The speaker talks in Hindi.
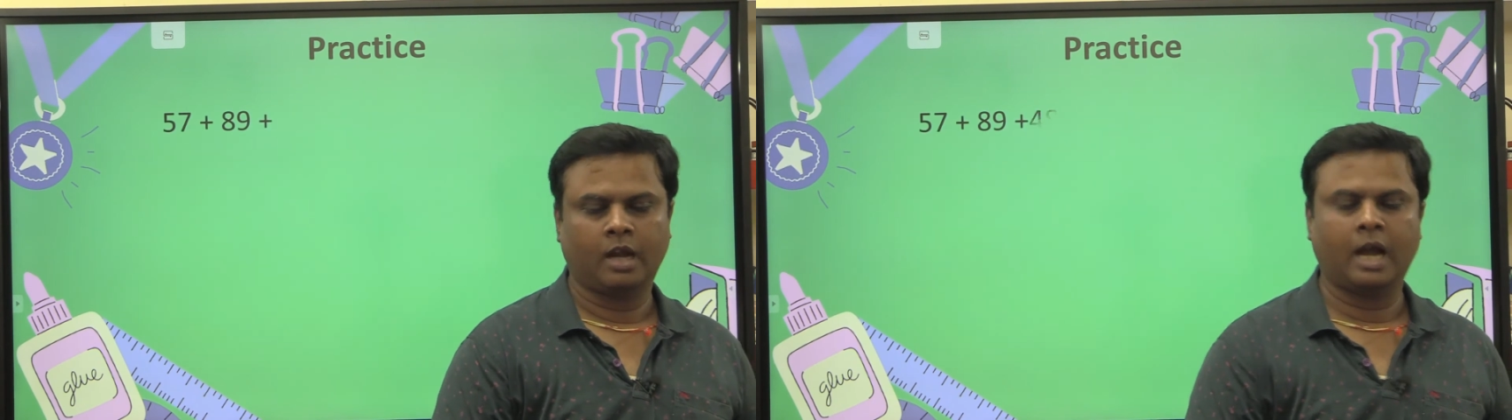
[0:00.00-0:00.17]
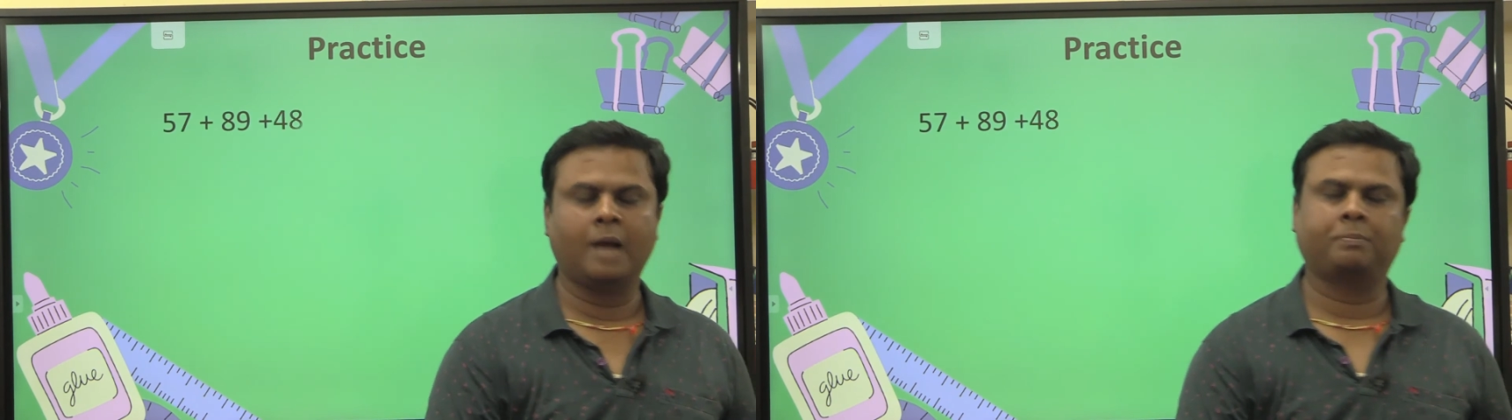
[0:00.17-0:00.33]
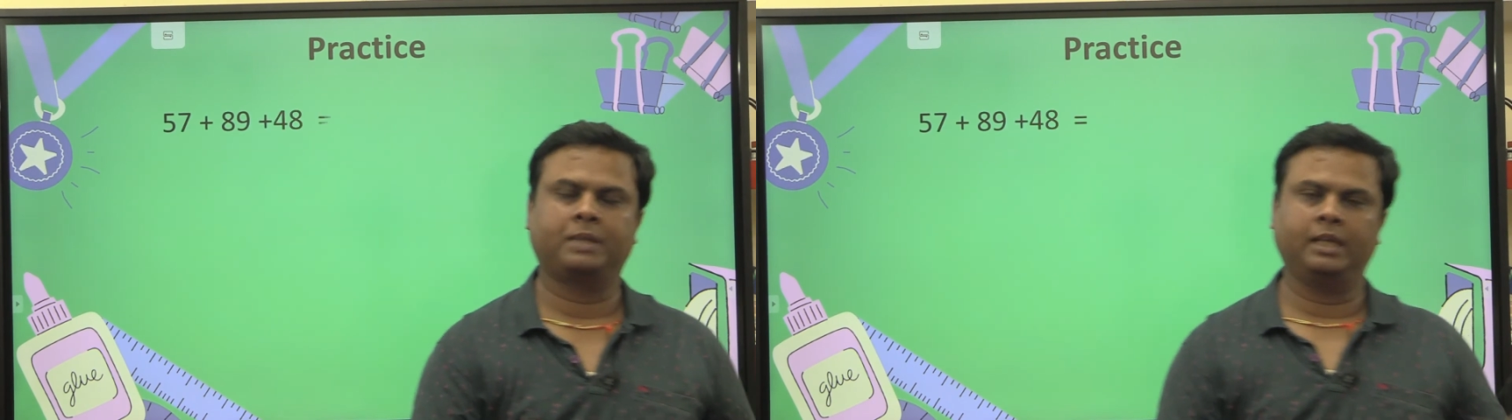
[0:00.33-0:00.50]

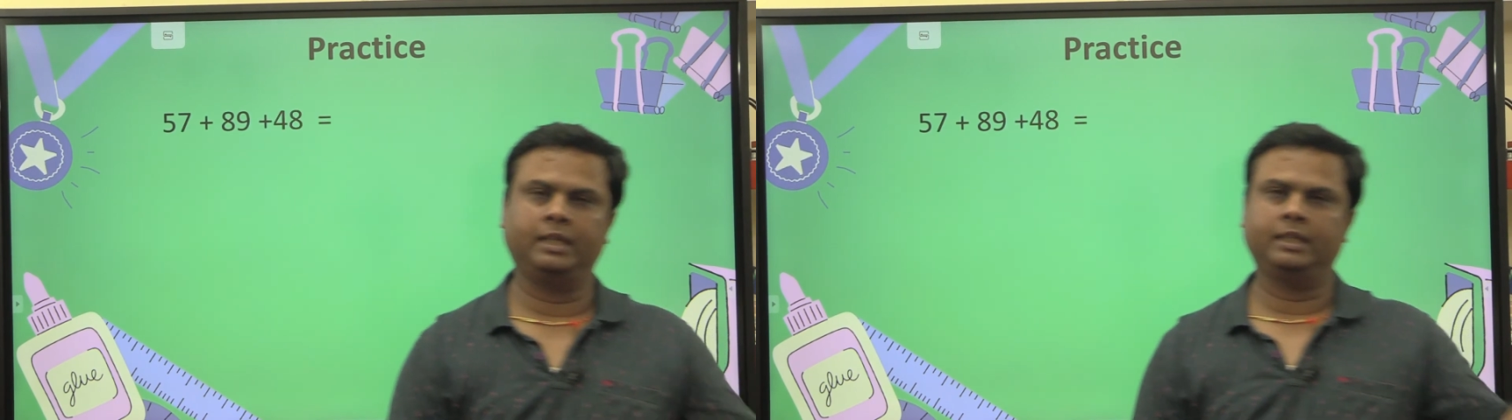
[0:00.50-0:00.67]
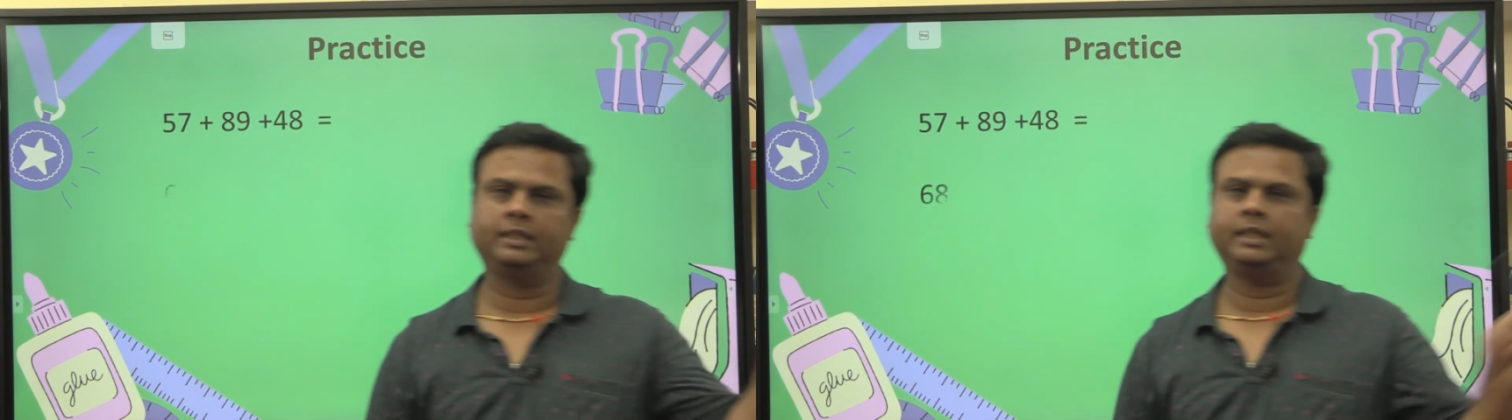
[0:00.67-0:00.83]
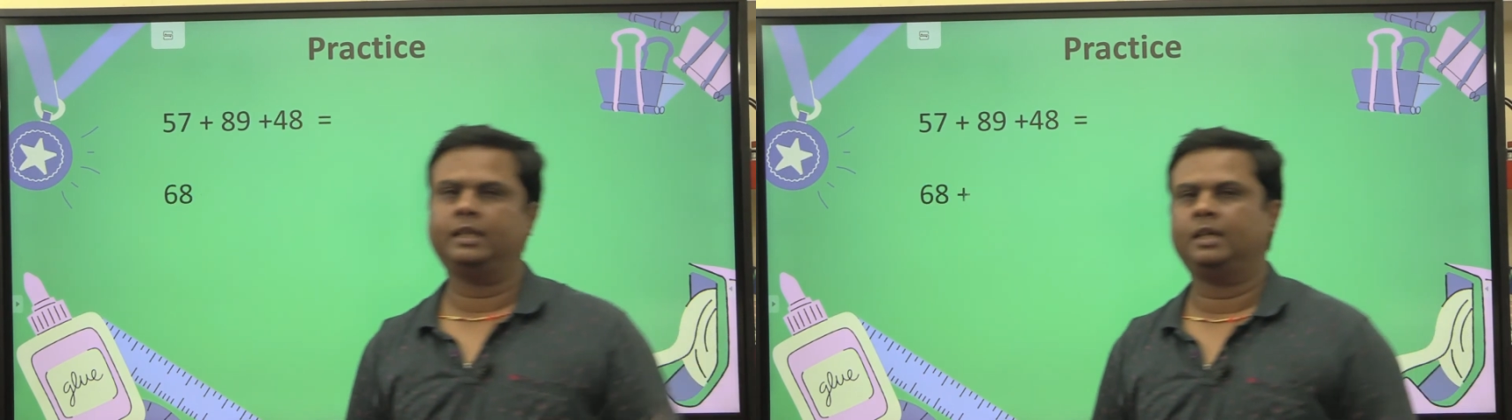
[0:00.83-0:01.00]
आपके लिए
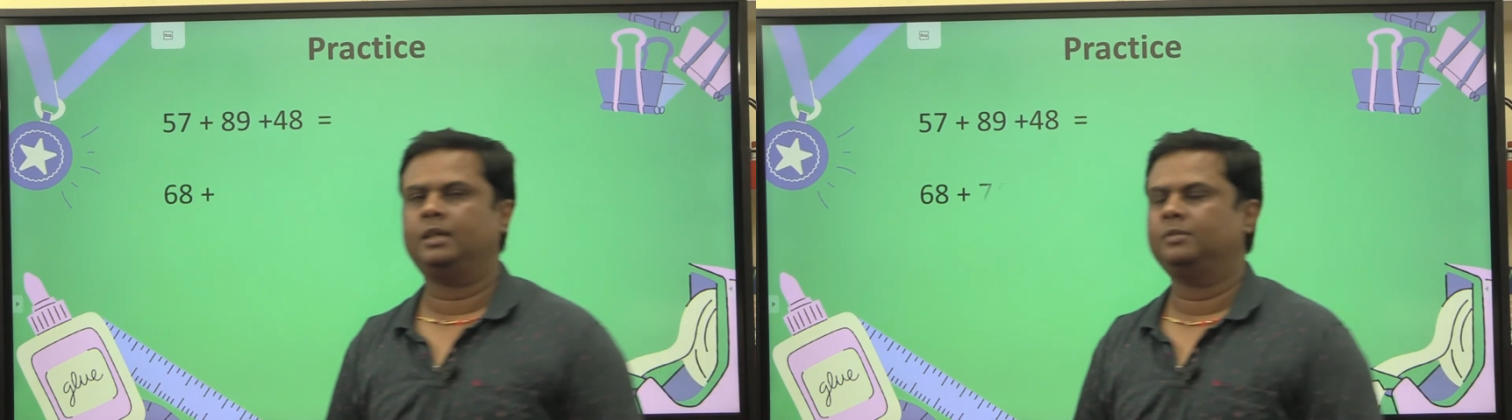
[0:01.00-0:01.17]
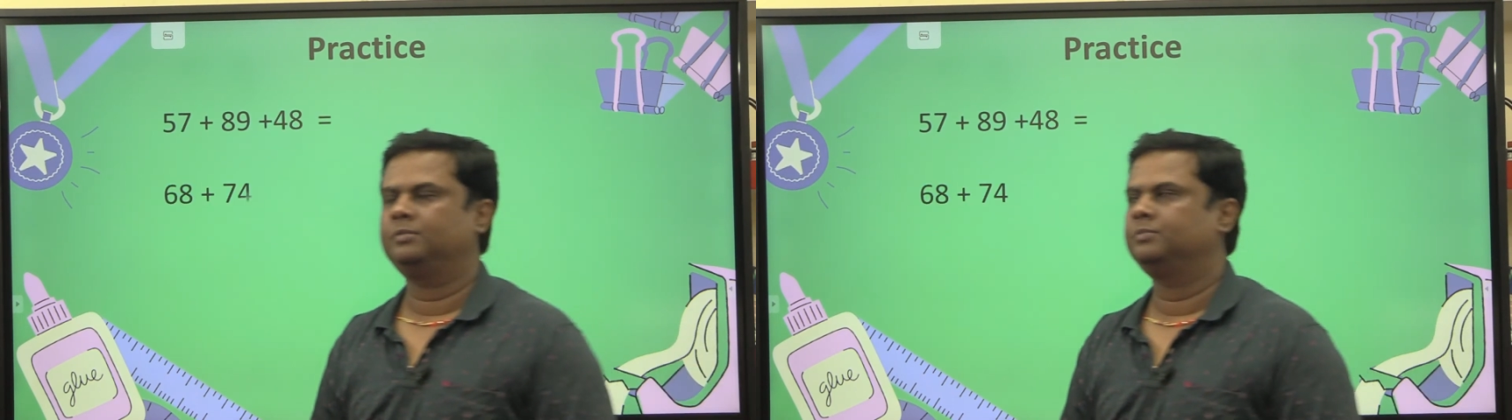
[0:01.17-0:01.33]
ये रहा